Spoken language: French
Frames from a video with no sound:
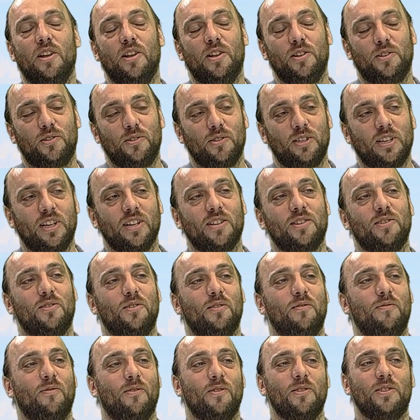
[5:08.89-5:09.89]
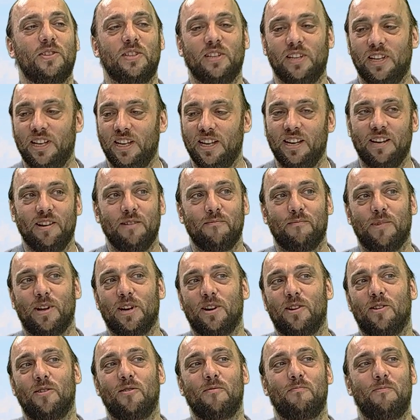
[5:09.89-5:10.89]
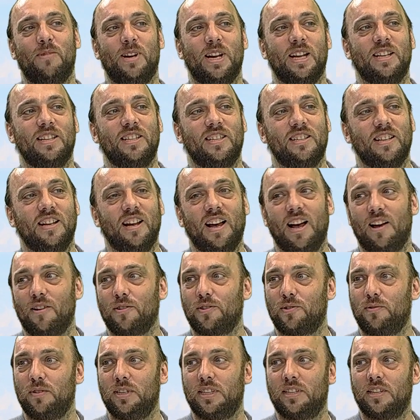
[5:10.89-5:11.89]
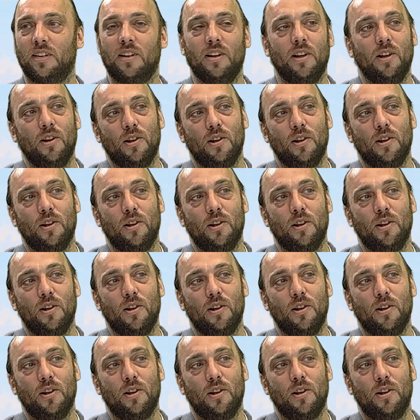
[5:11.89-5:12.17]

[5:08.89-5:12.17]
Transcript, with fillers: ce 15 de France, et maintenant, place à ensuite.